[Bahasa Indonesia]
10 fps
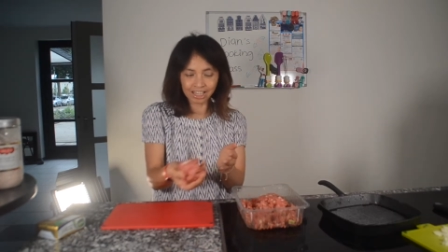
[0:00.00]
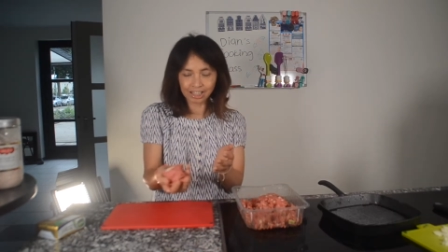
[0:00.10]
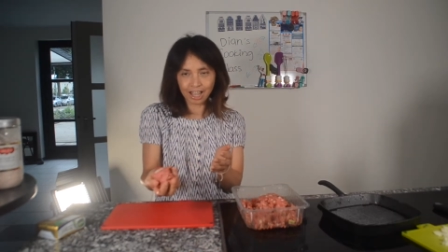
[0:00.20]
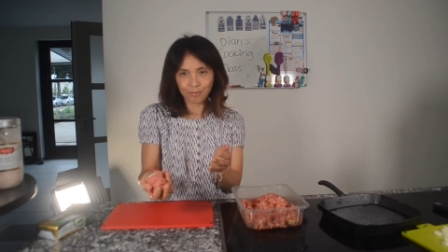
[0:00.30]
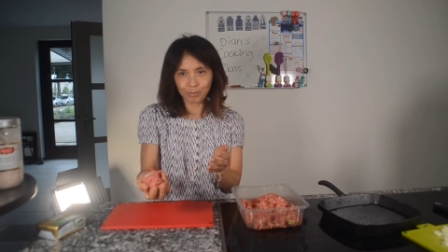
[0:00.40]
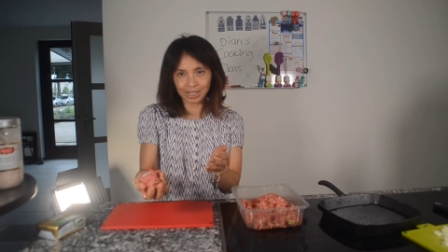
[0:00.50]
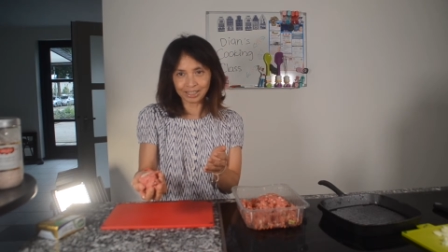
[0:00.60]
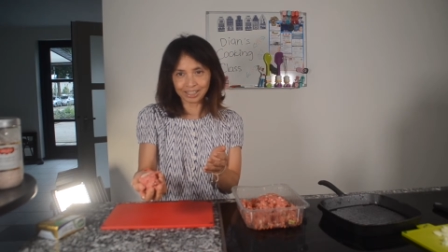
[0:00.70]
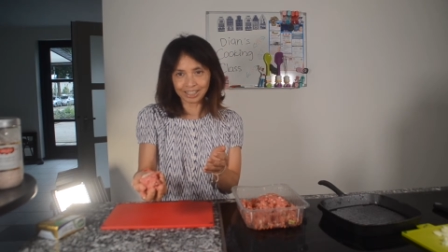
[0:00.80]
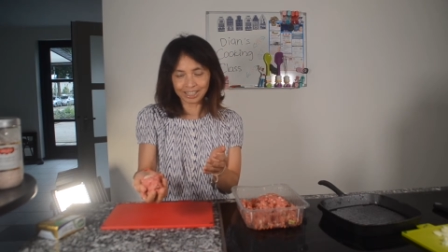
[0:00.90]
kita ambil
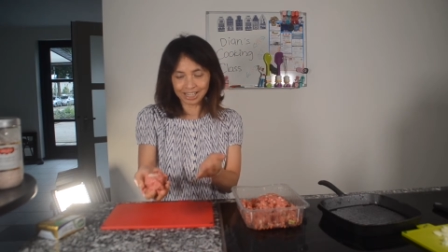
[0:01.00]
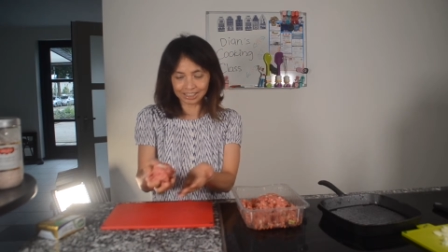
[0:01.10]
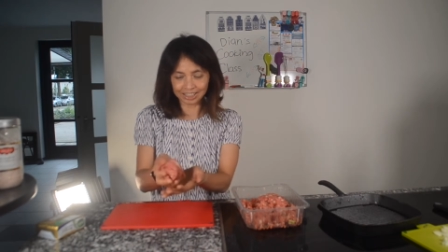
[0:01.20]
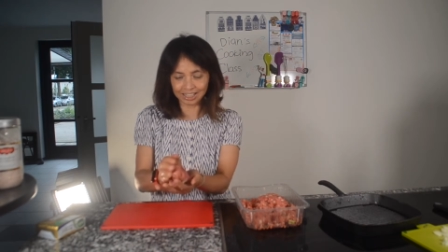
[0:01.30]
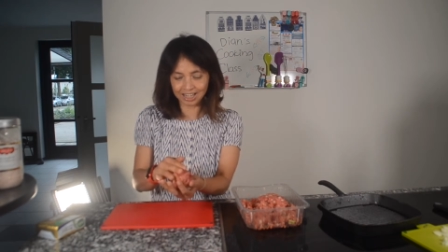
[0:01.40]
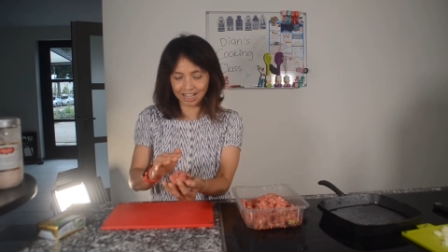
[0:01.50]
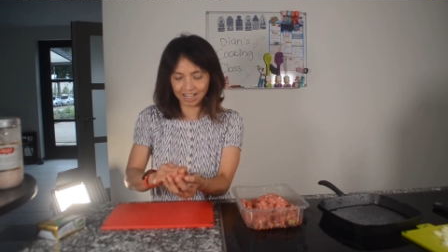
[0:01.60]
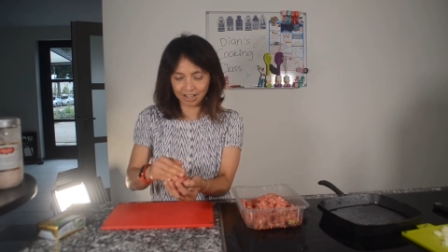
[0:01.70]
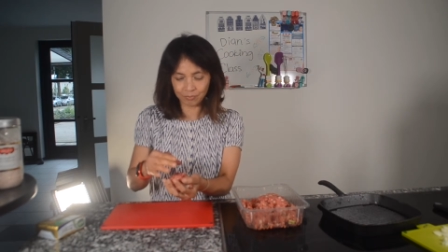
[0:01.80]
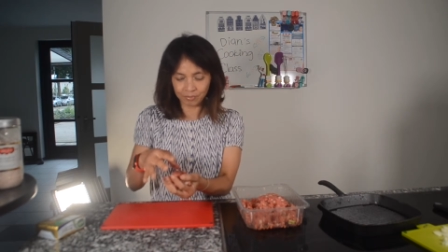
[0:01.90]
kira-kira
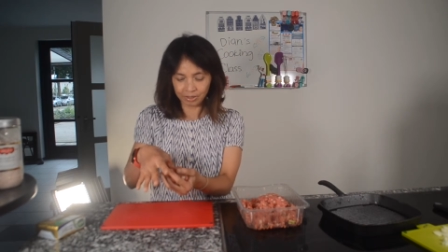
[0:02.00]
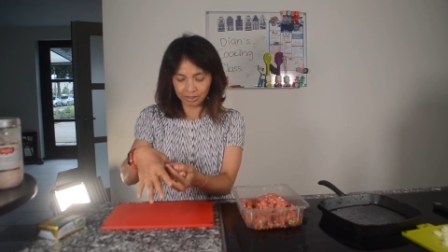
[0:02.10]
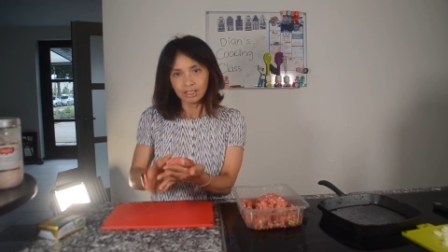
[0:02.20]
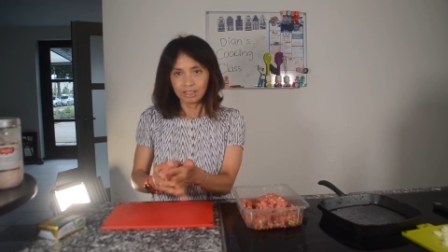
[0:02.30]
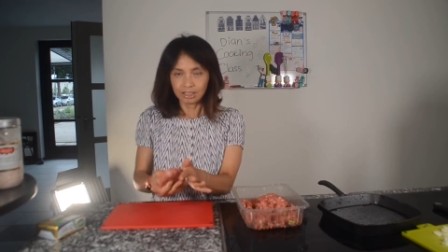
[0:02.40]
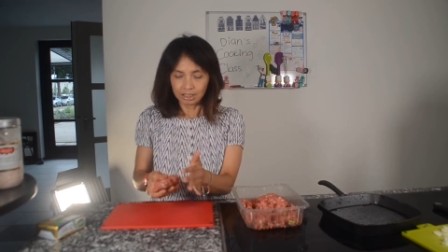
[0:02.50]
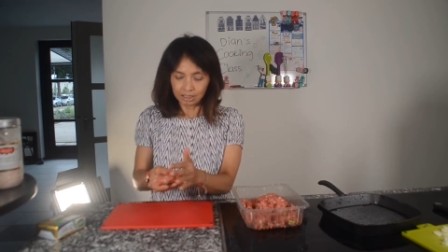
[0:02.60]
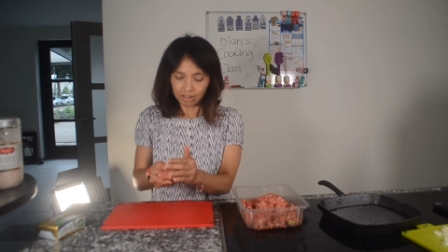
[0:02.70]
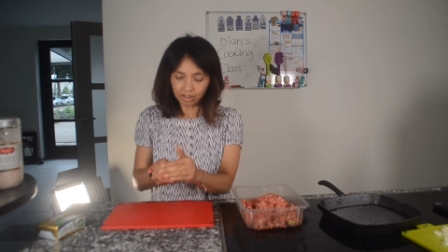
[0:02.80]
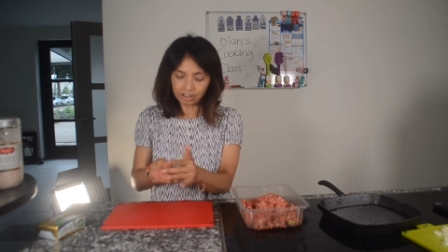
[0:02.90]
segenggam.
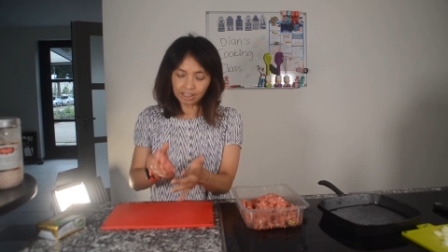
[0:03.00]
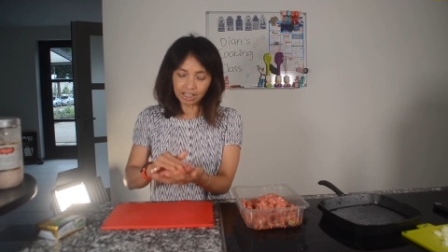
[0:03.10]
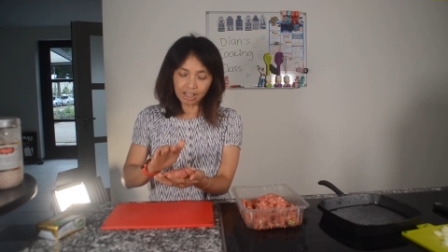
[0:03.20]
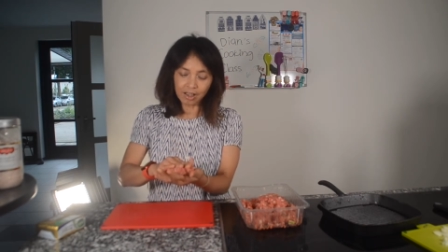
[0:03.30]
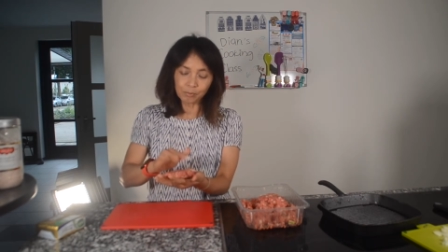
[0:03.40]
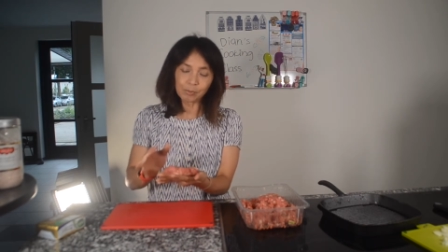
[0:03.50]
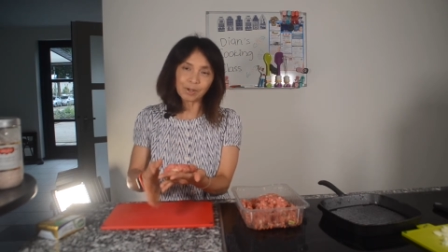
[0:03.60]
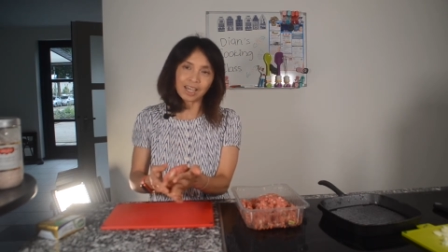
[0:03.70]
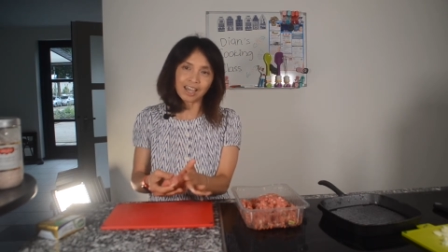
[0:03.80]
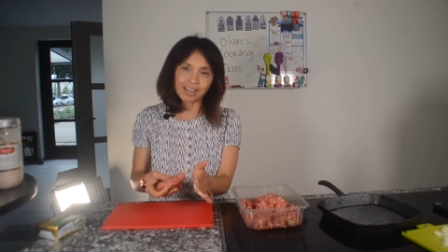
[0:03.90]
Terus kita
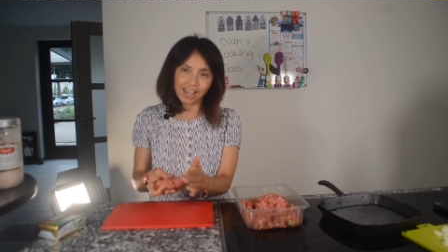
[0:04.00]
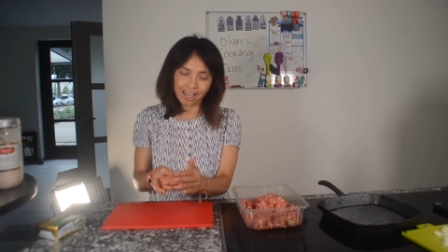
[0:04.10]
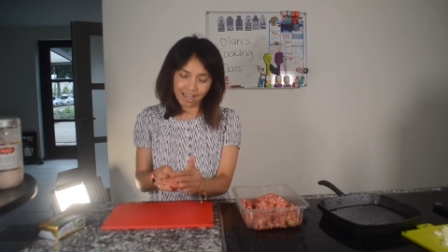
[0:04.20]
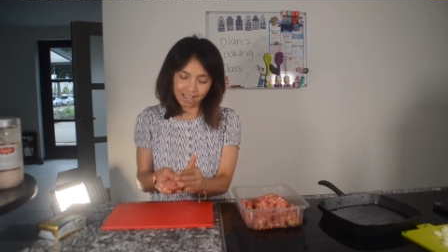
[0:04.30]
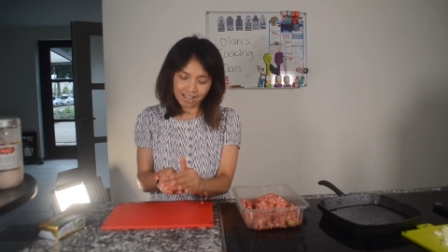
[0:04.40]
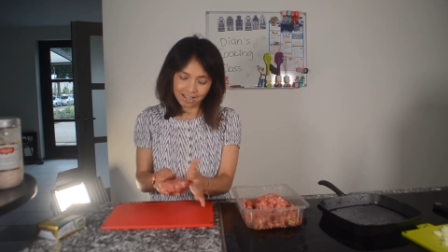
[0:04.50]
pipihkan ya.